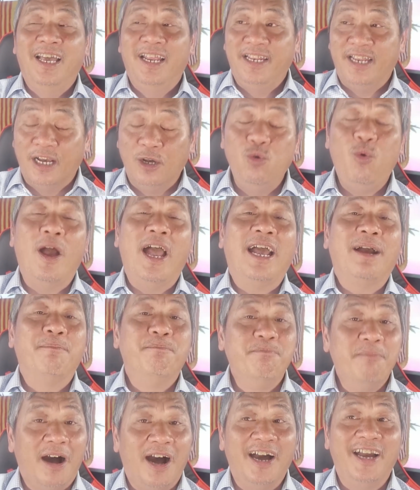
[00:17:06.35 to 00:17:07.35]
nữ
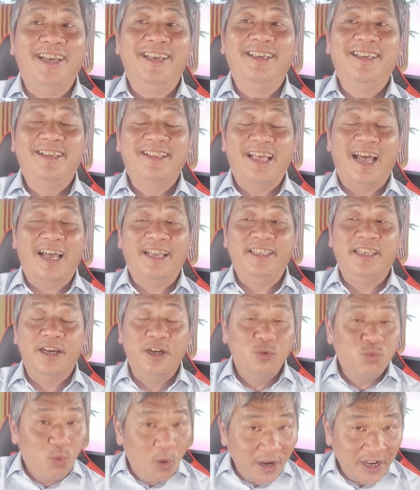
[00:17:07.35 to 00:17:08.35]
hoàng mời à,
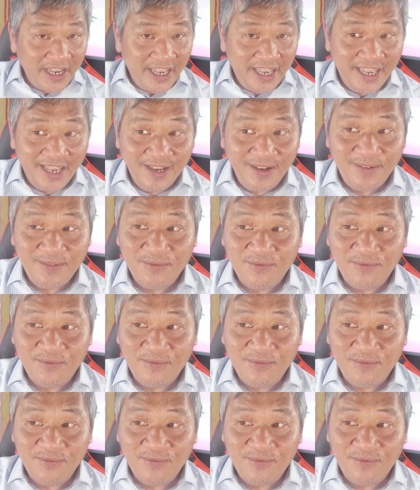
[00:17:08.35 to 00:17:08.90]
dự quốc yến